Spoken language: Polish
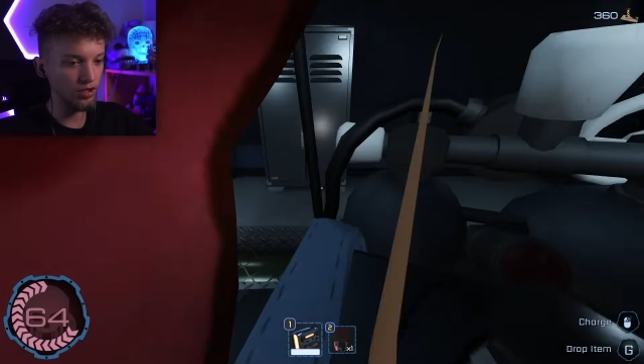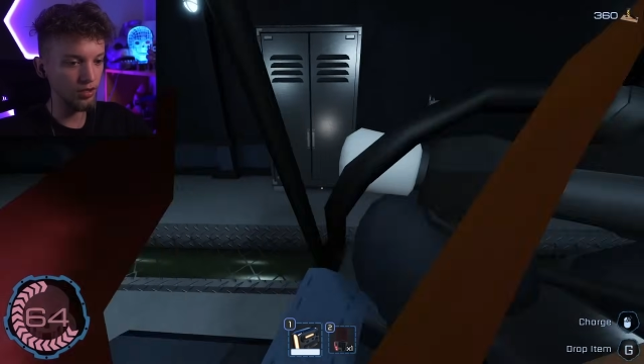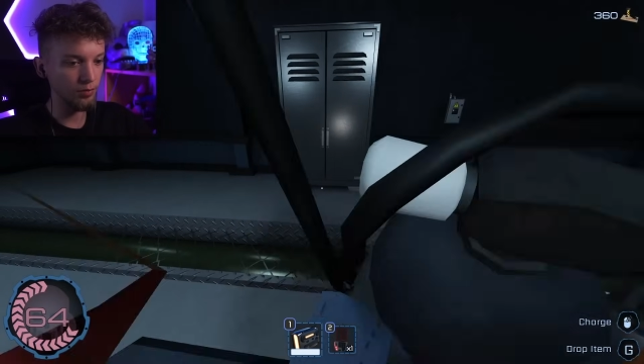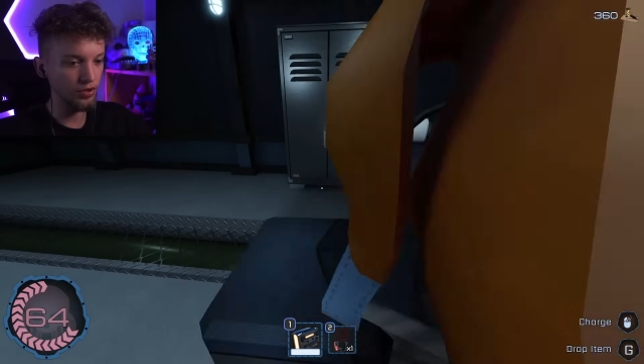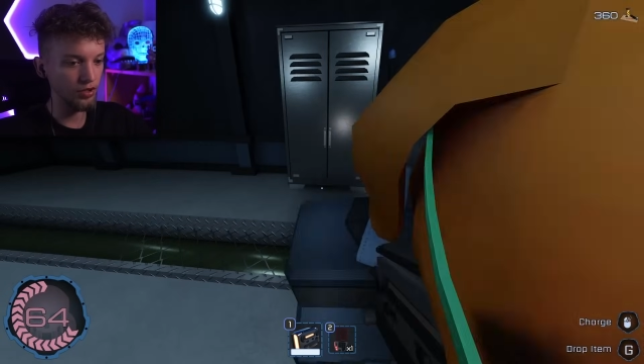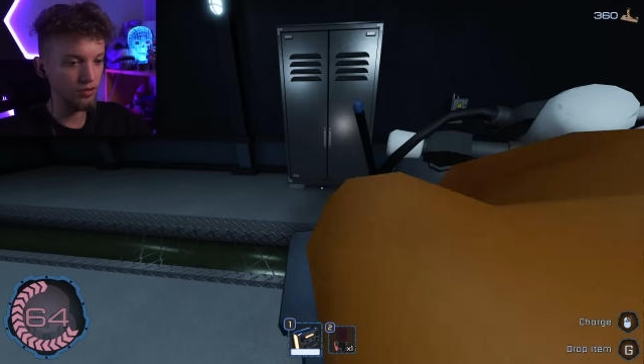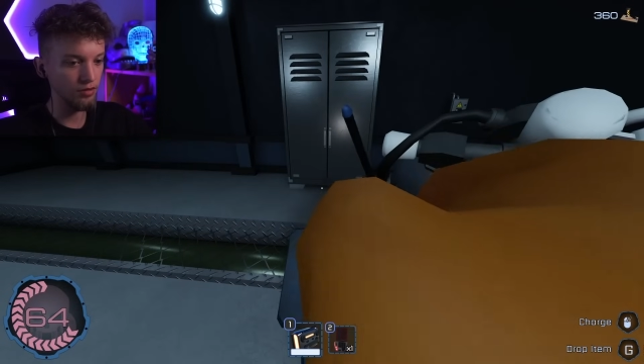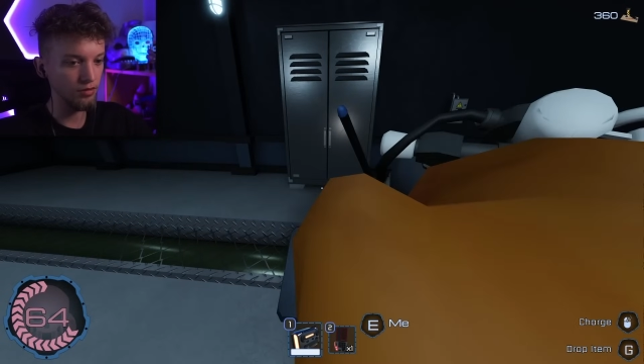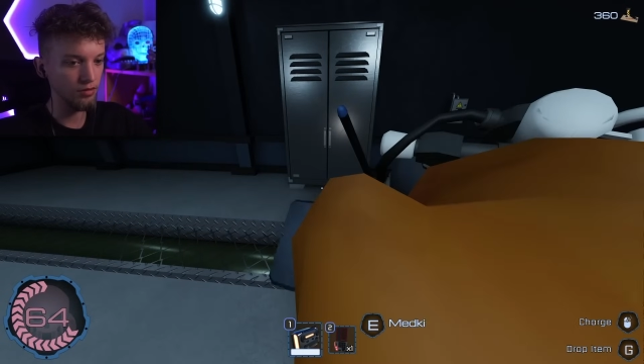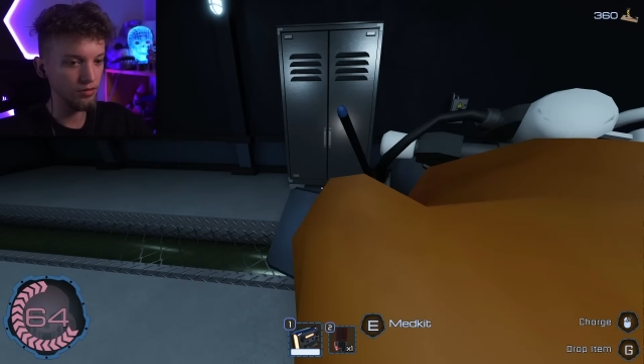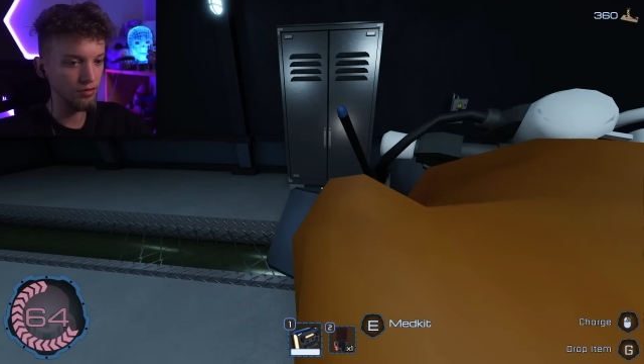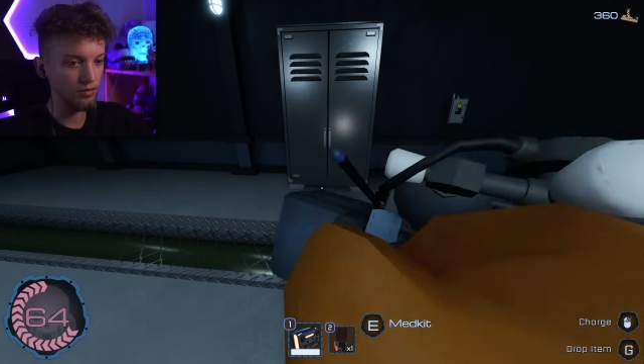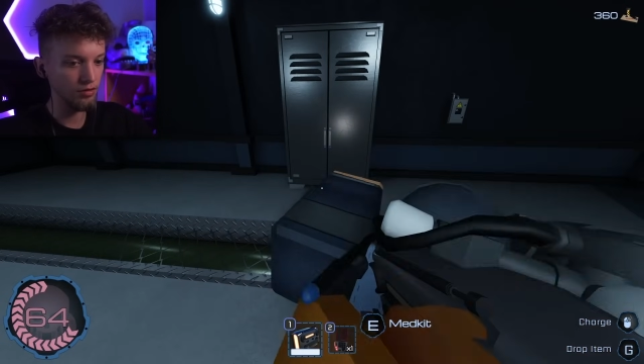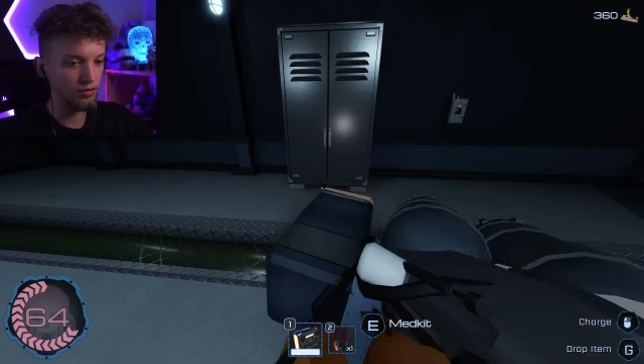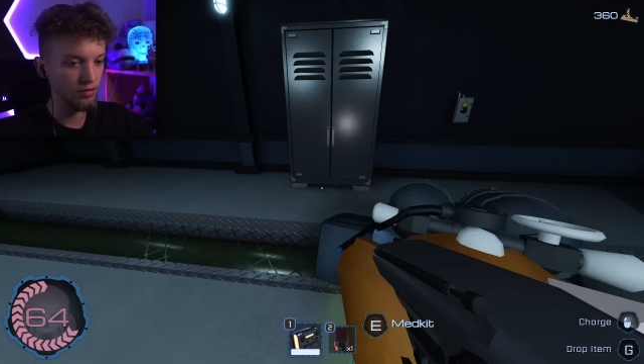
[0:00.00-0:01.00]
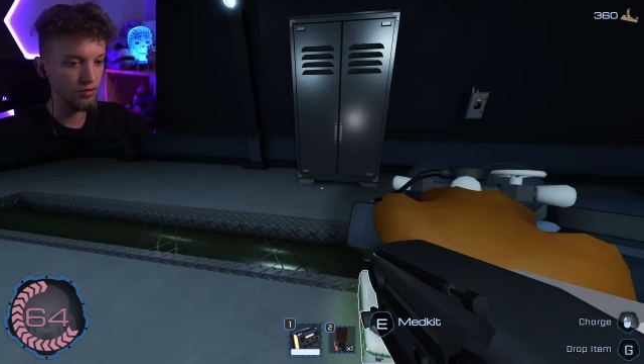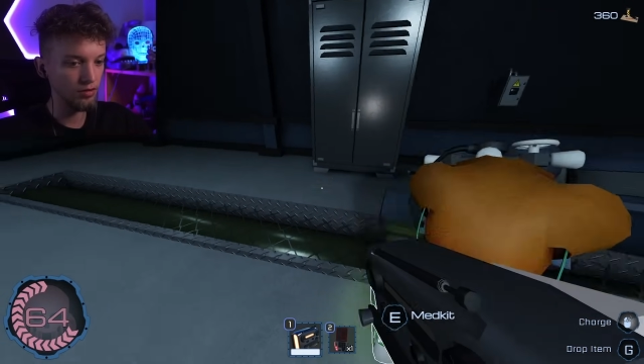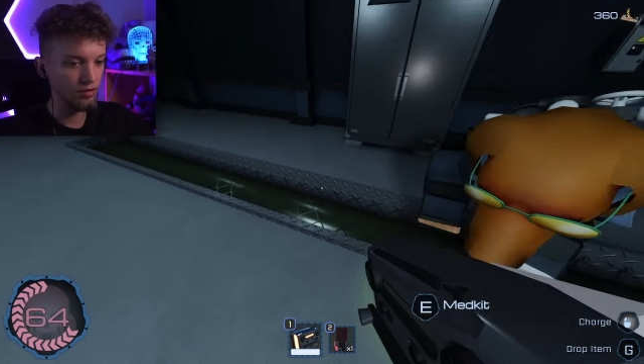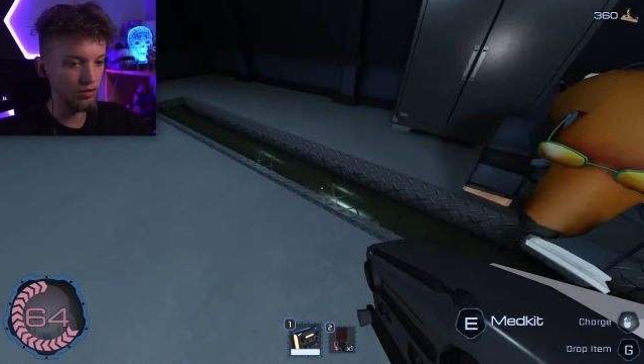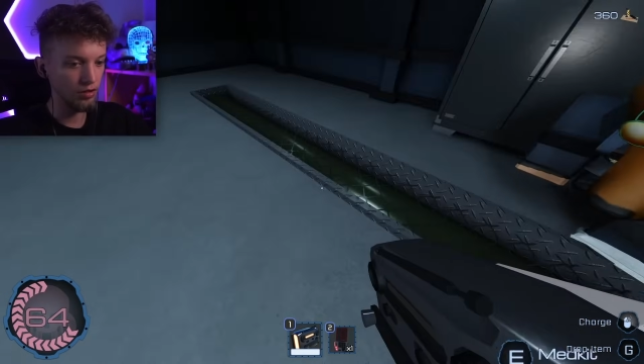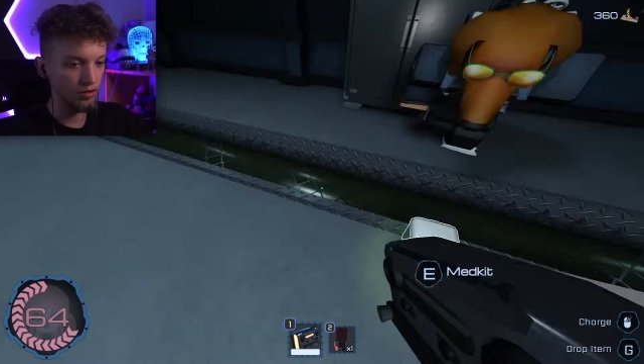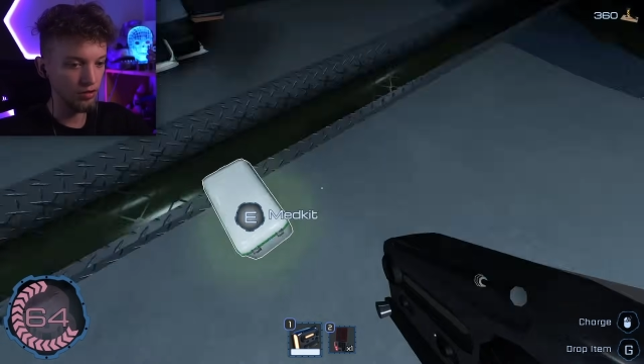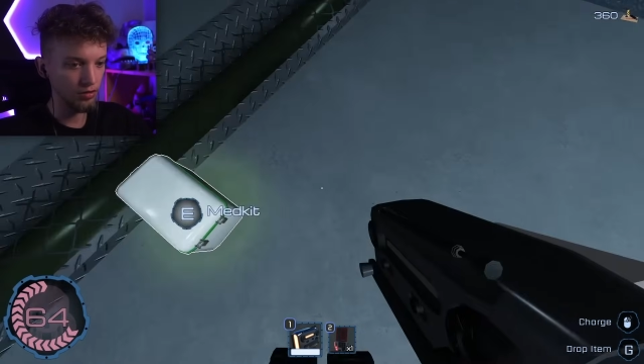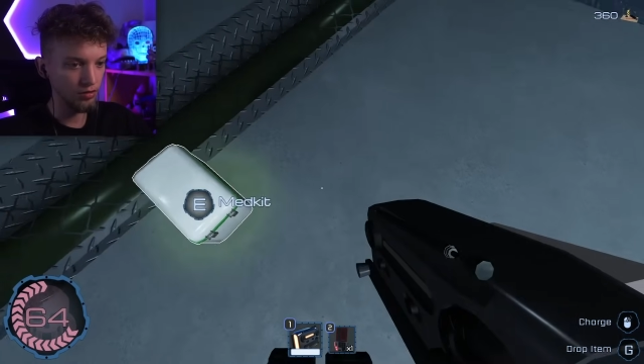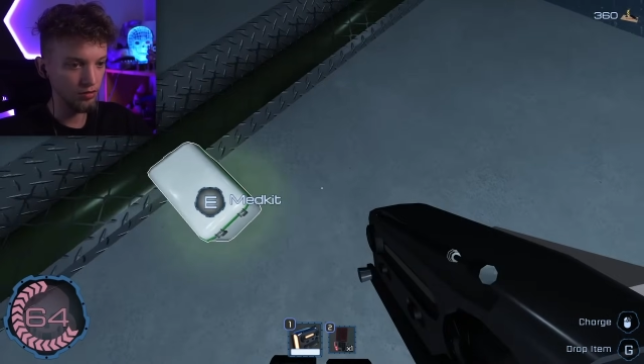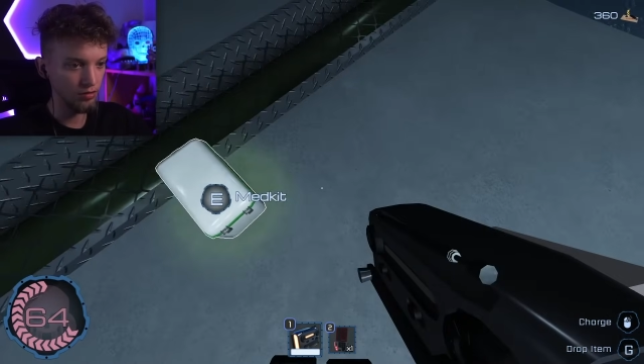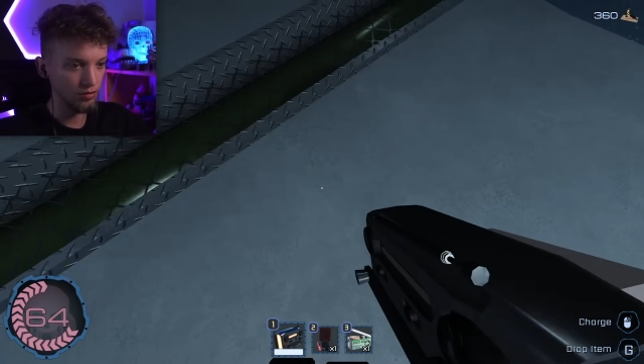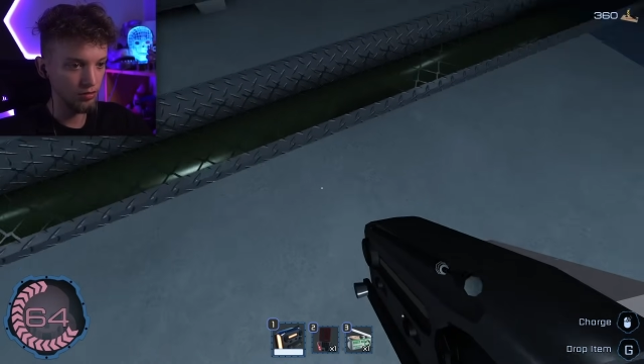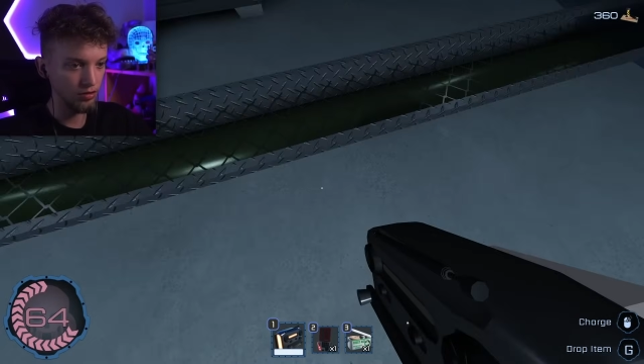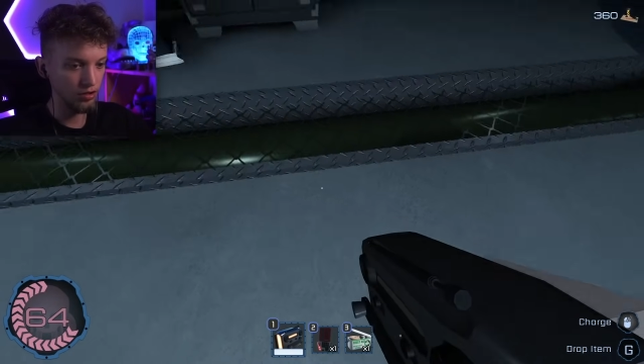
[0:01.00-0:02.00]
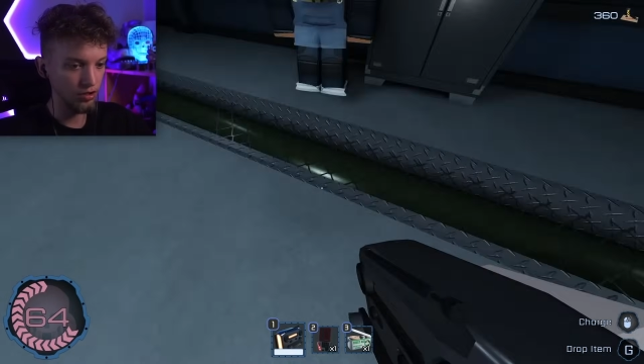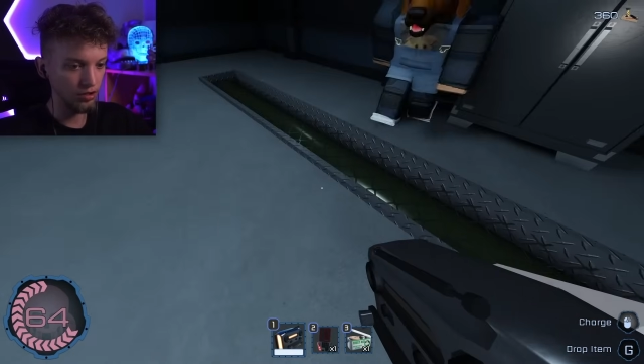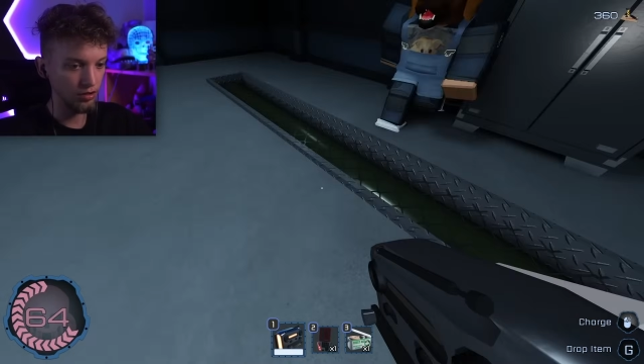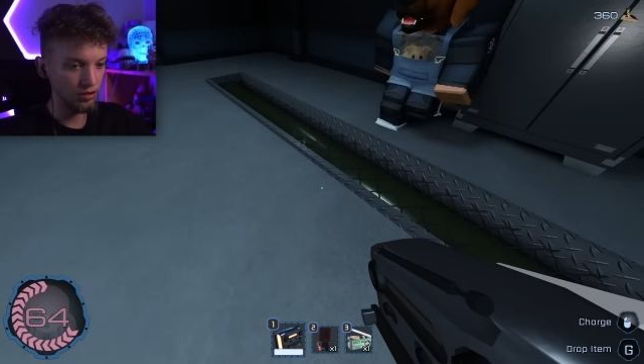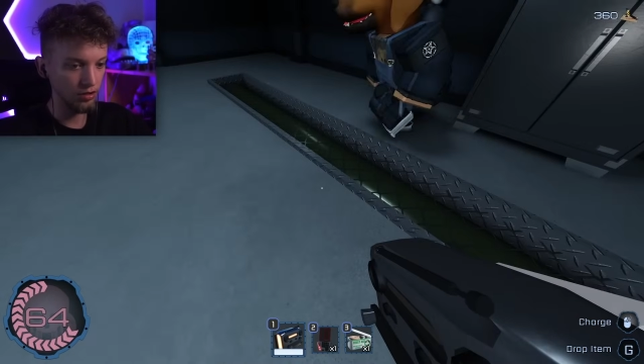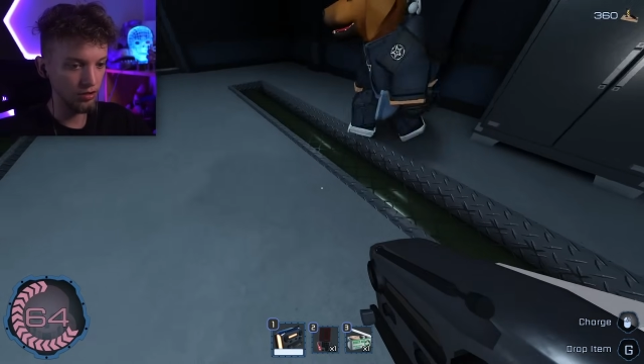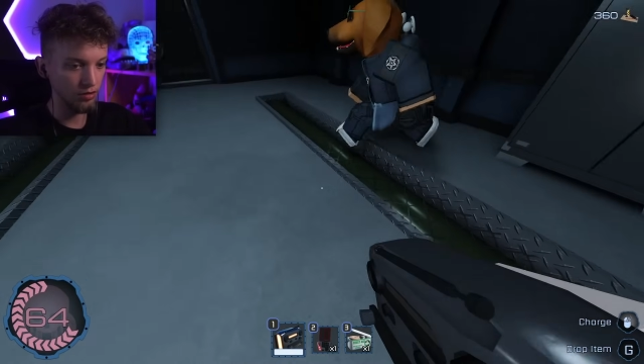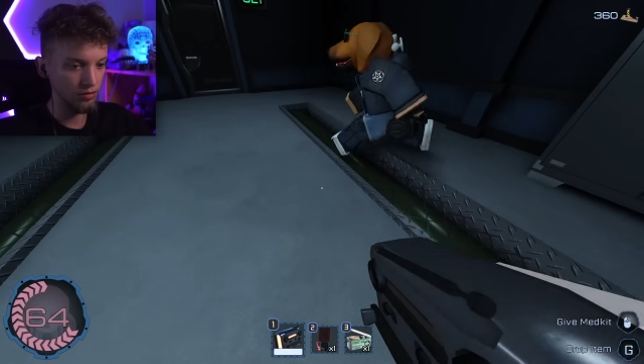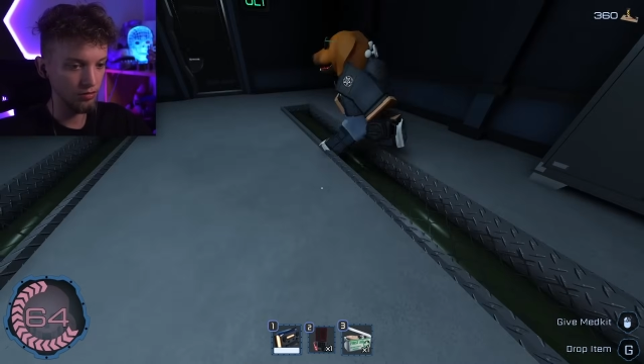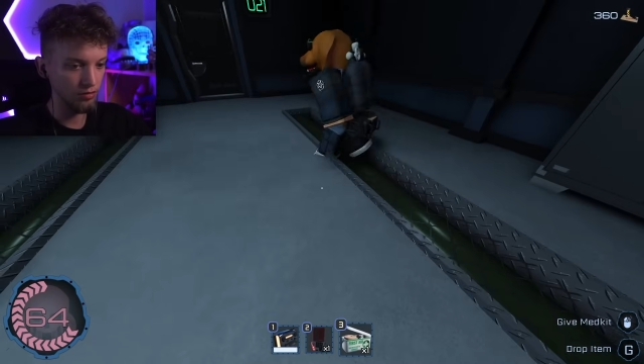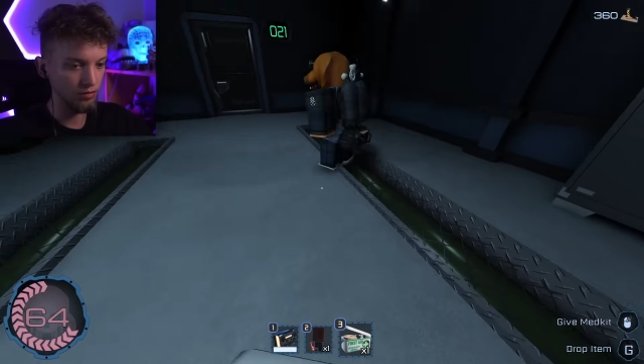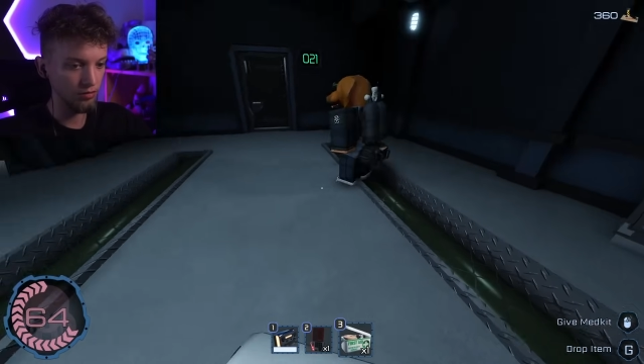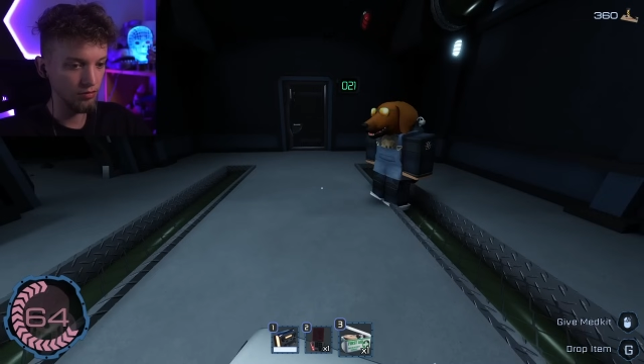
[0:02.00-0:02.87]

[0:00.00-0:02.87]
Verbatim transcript: HP. Eee, mogę dropnąć, o, o proszę cię bardzo.